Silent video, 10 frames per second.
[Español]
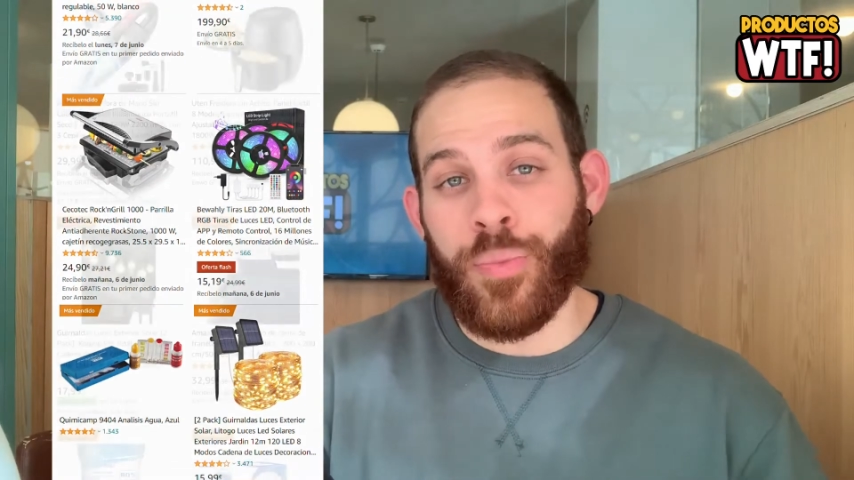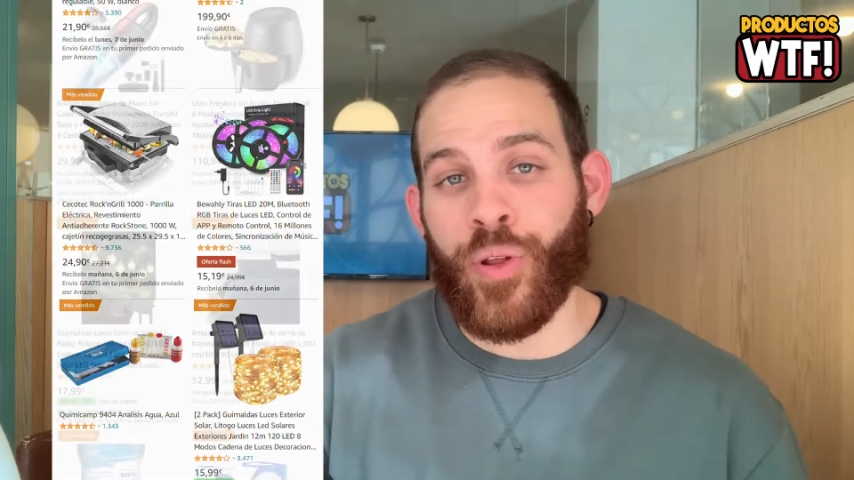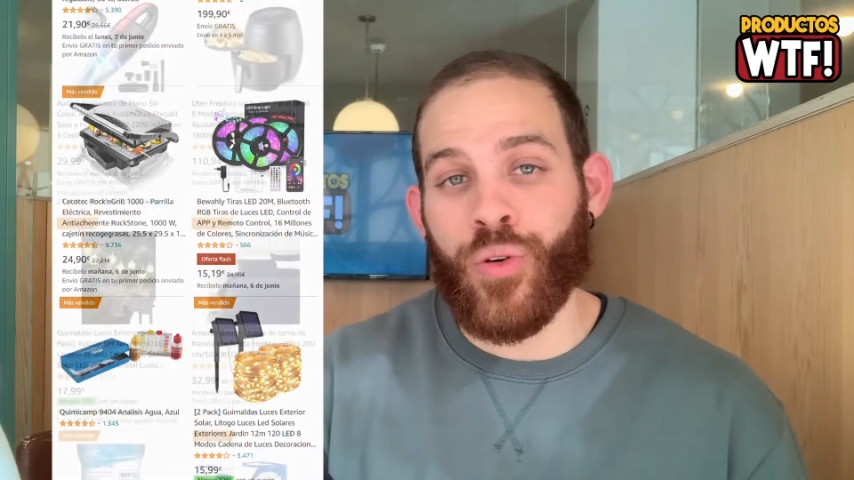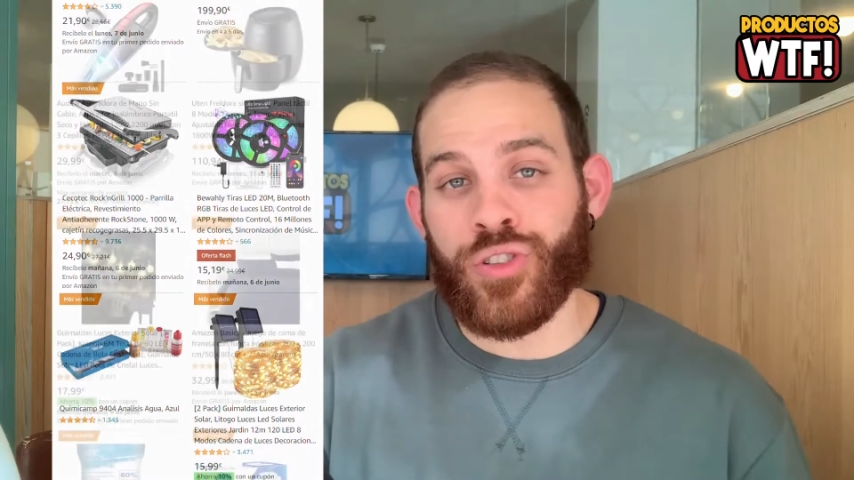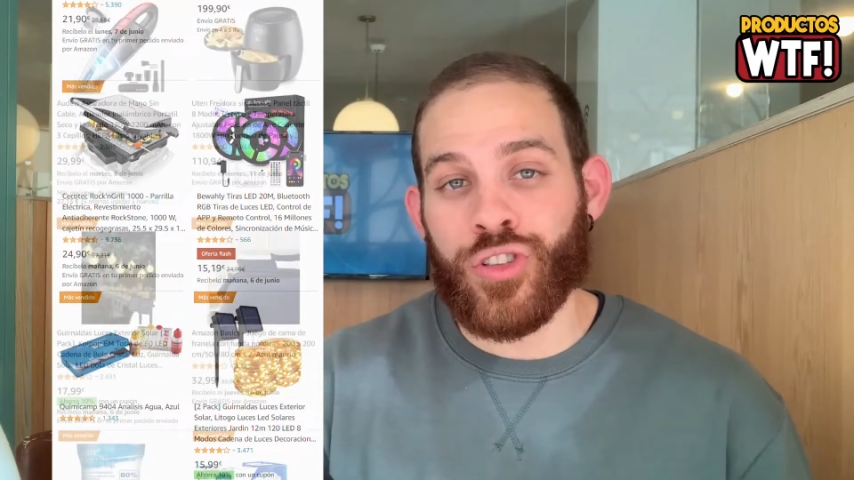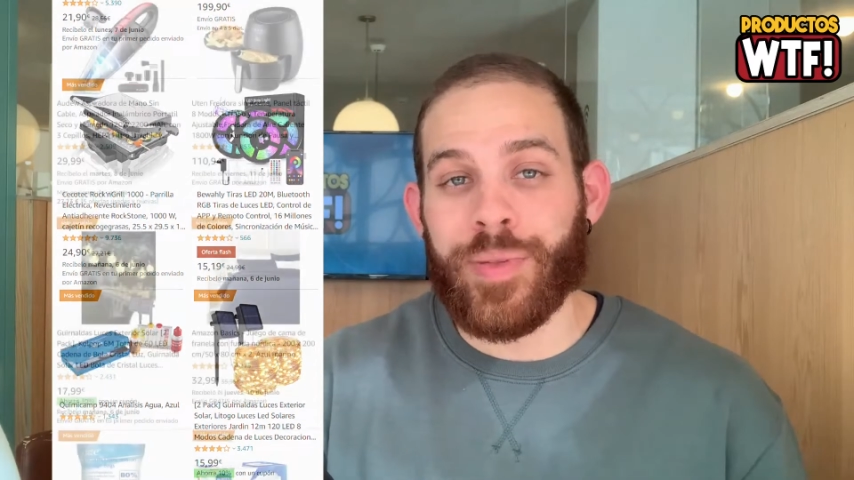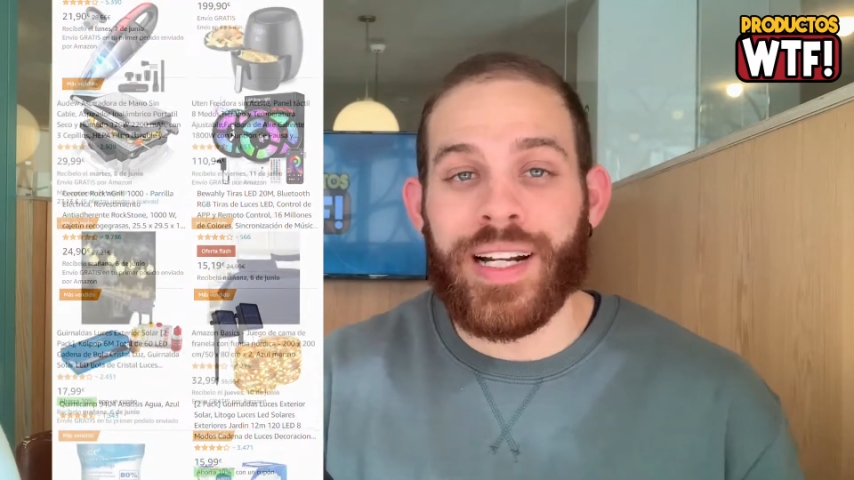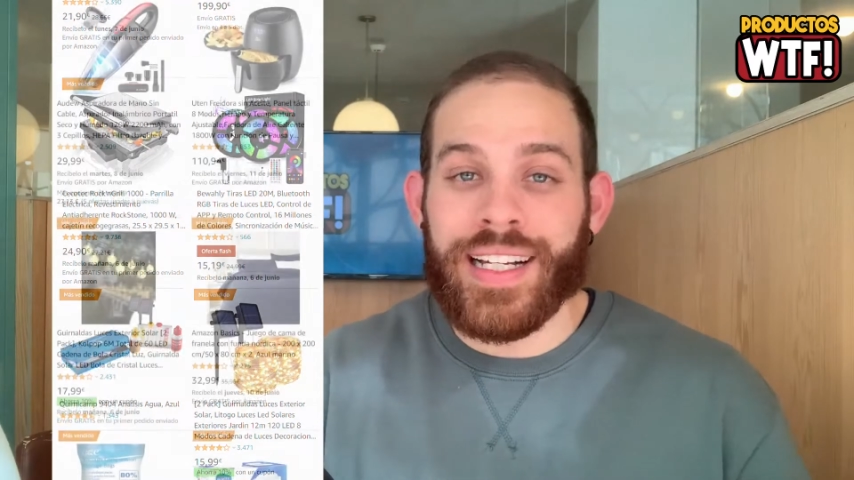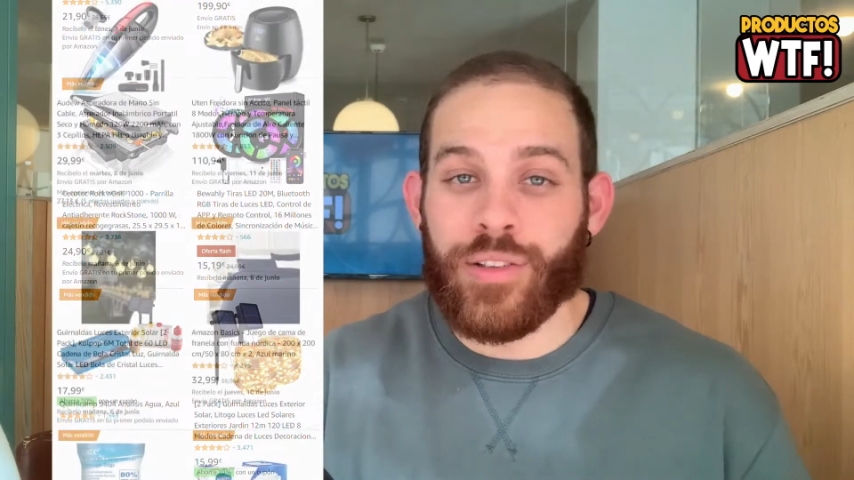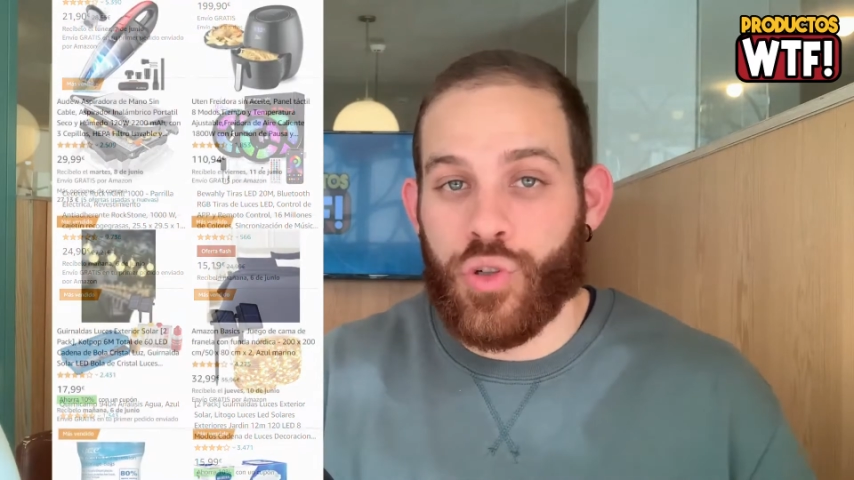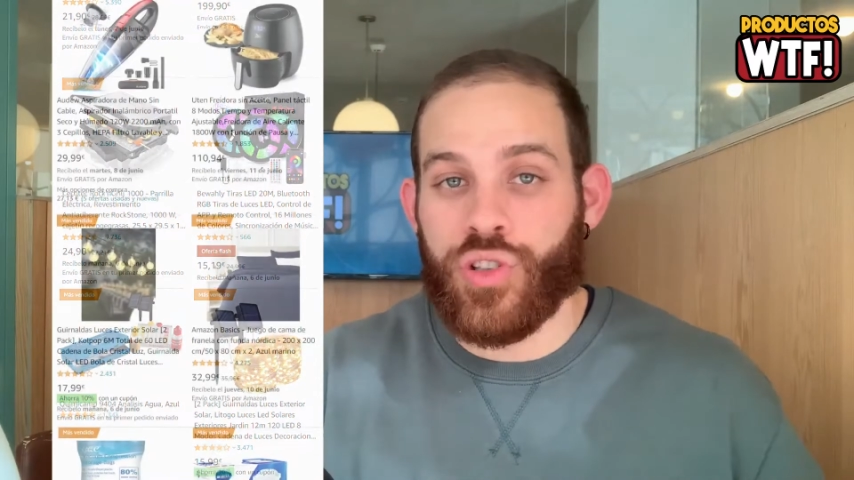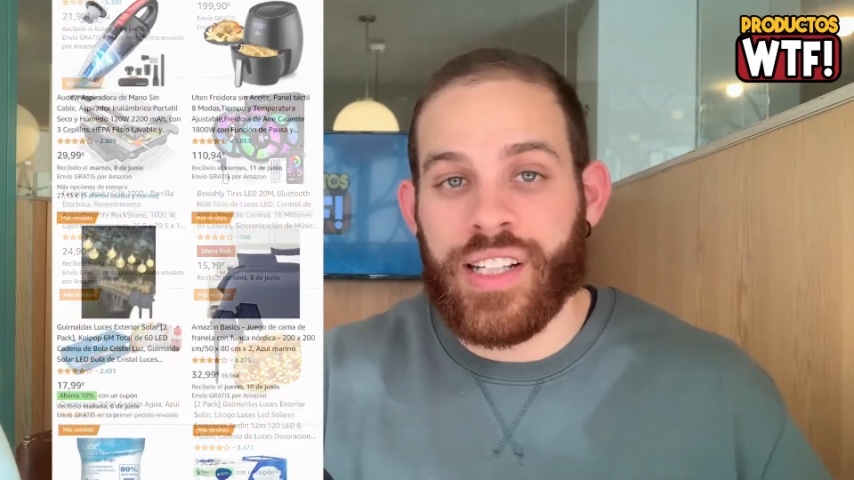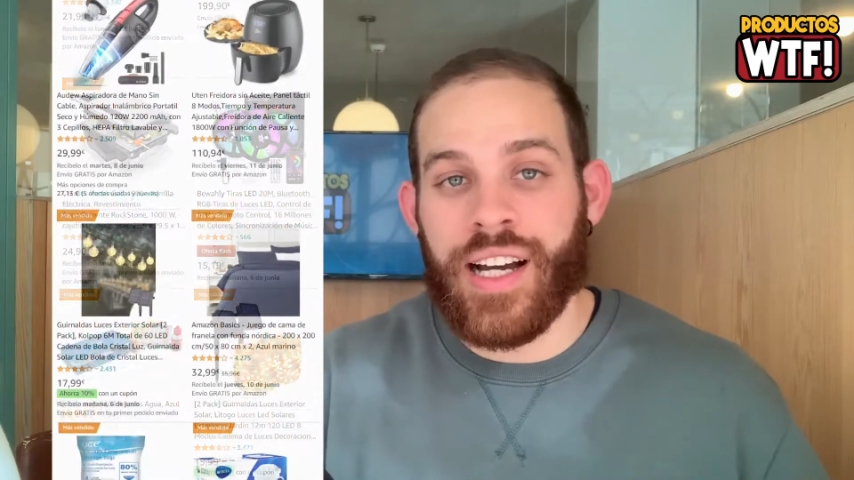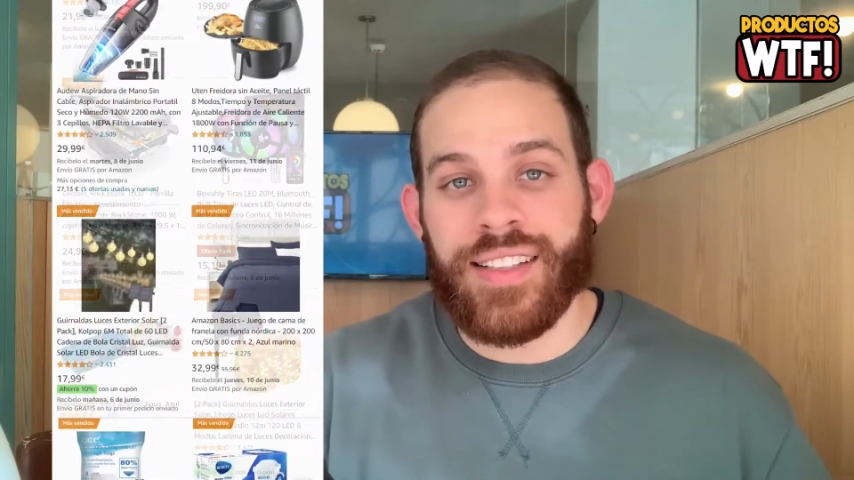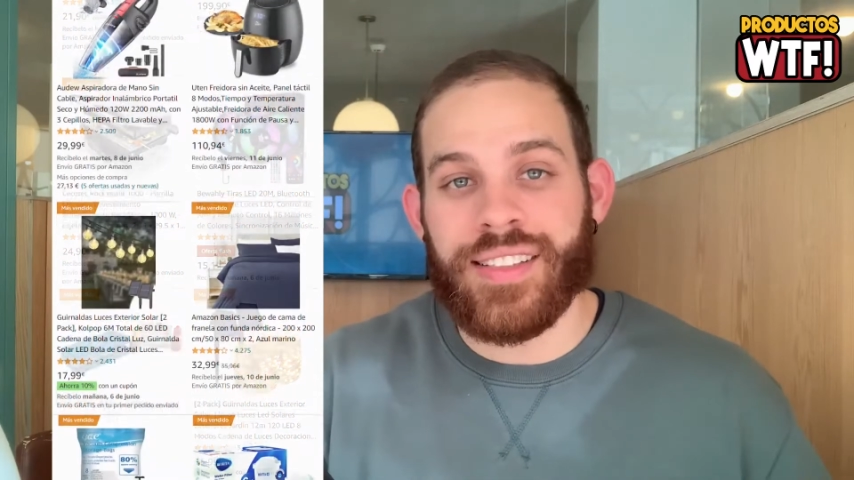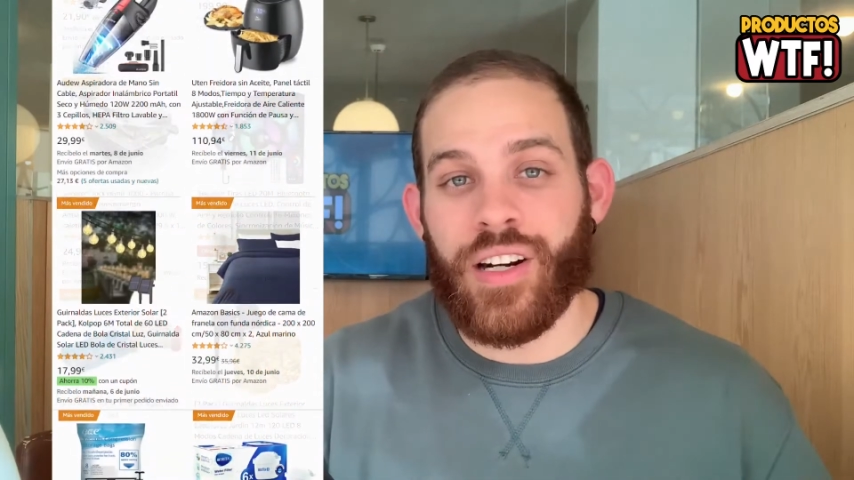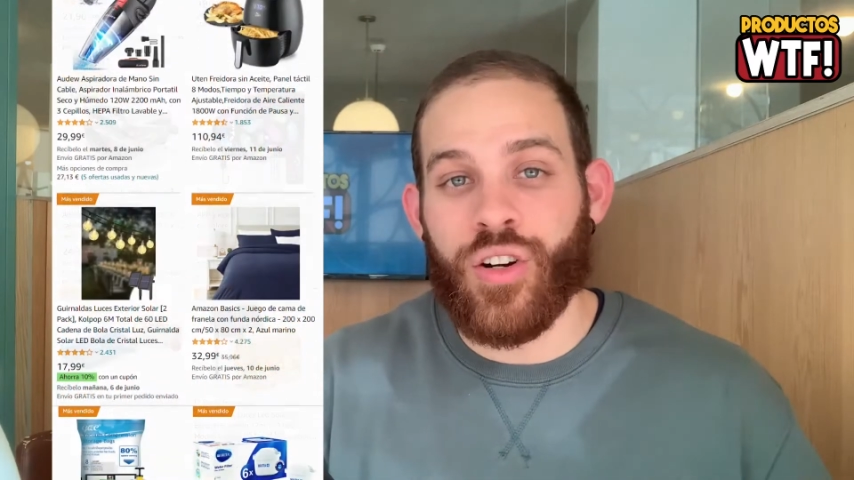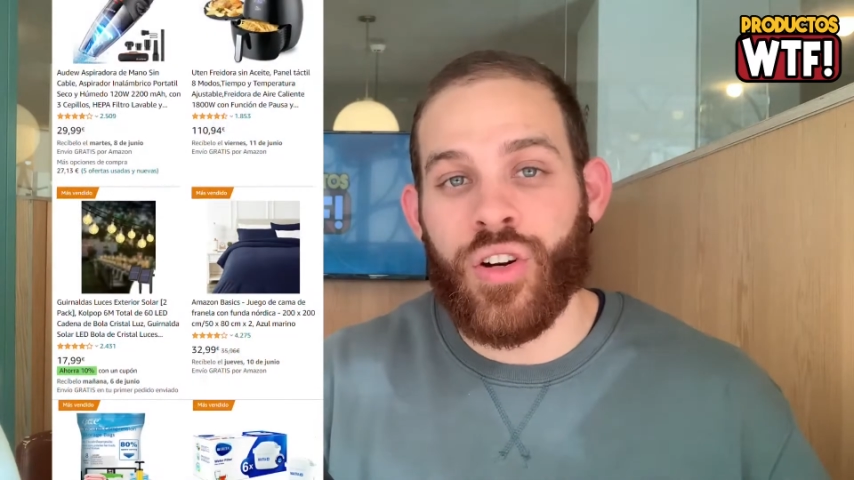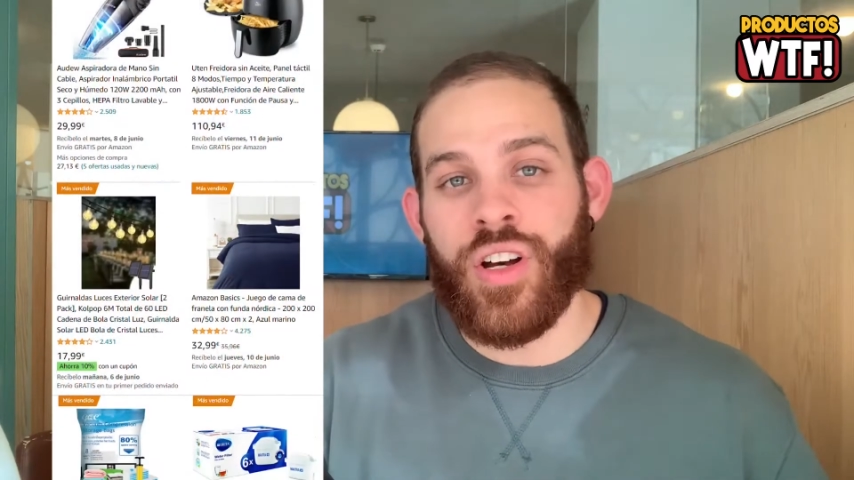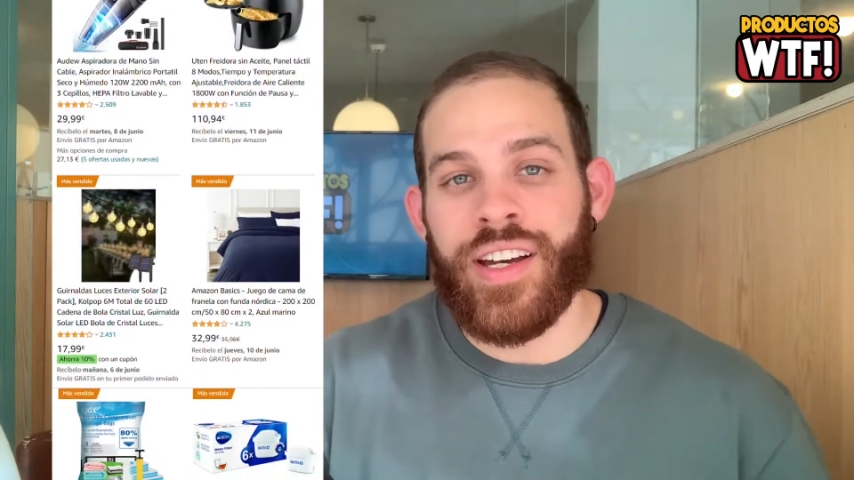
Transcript: productos para que tú no tengas que hacerlo